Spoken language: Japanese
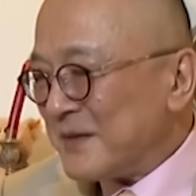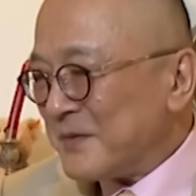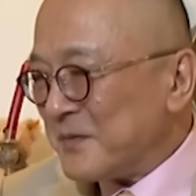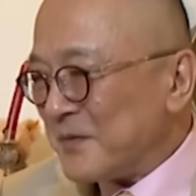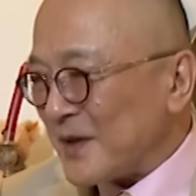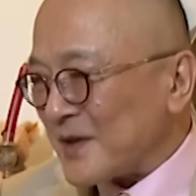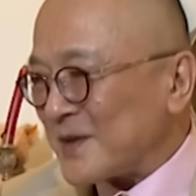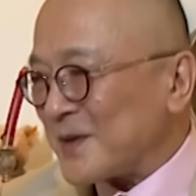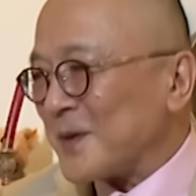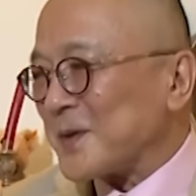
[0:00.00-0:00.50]

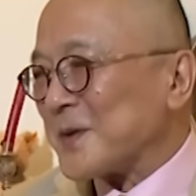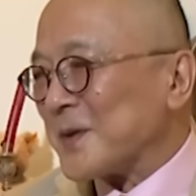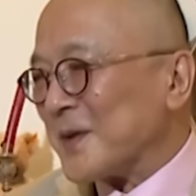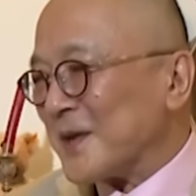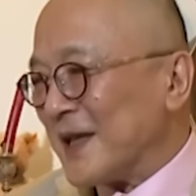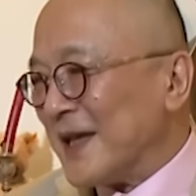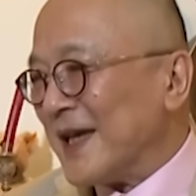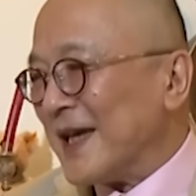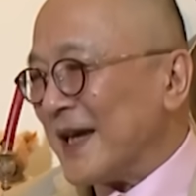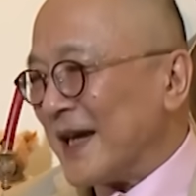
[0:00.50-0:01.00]
まあ一
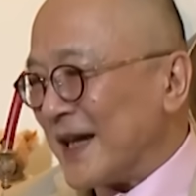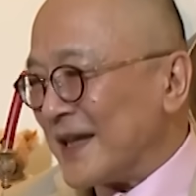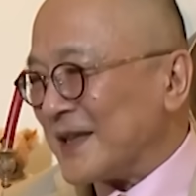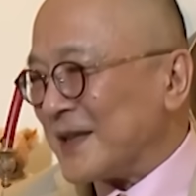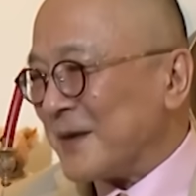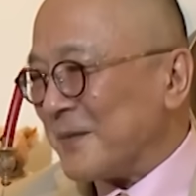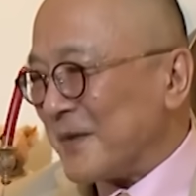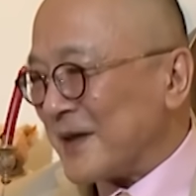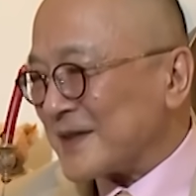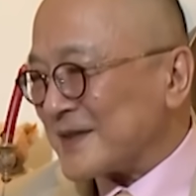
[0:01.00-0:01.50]
通り入っ
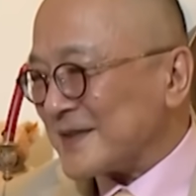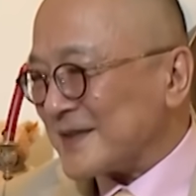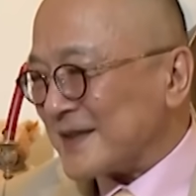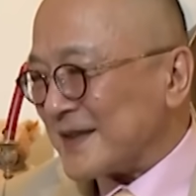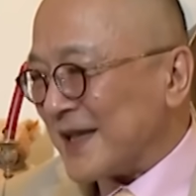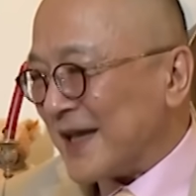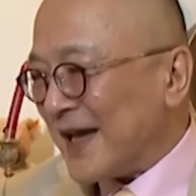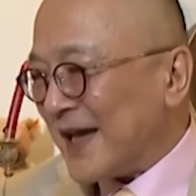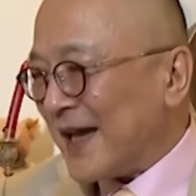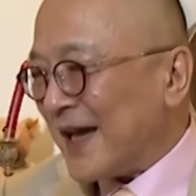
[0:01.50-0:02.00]
てますん
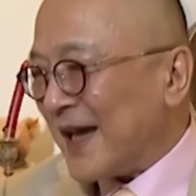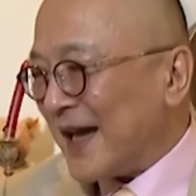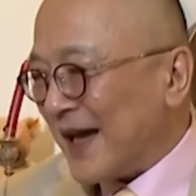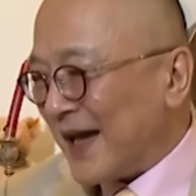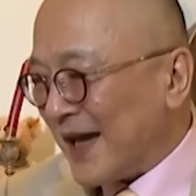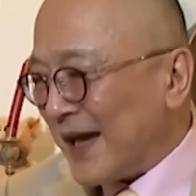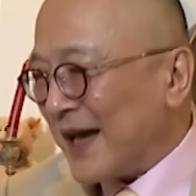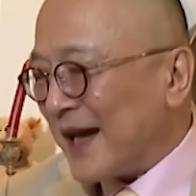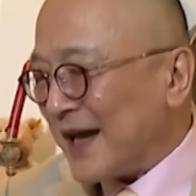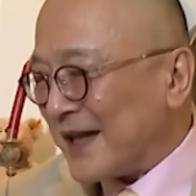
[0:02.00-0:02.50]
で、ね、
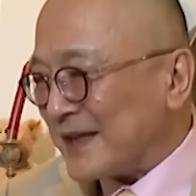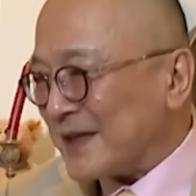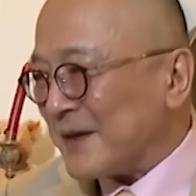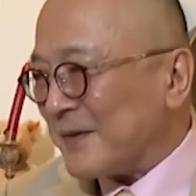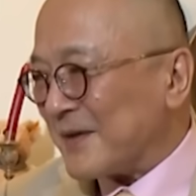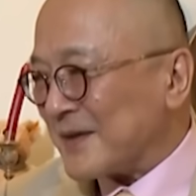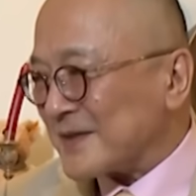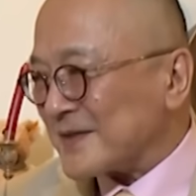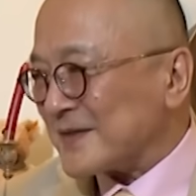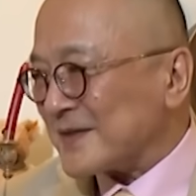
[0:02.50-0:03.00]
はい入っ
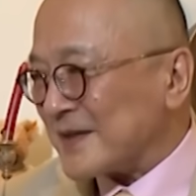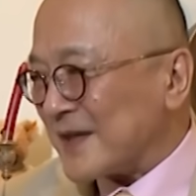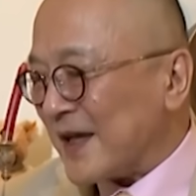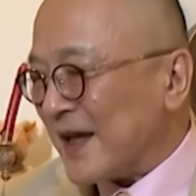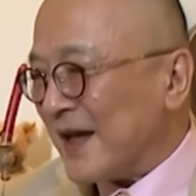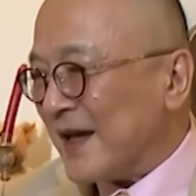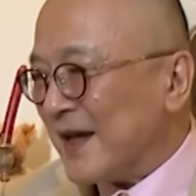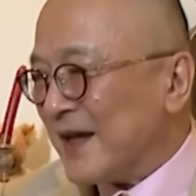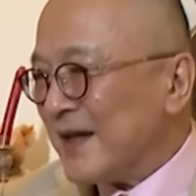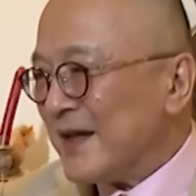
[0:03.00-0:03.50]
てますん
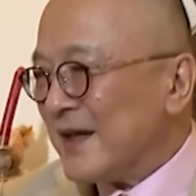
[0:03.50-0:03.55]
で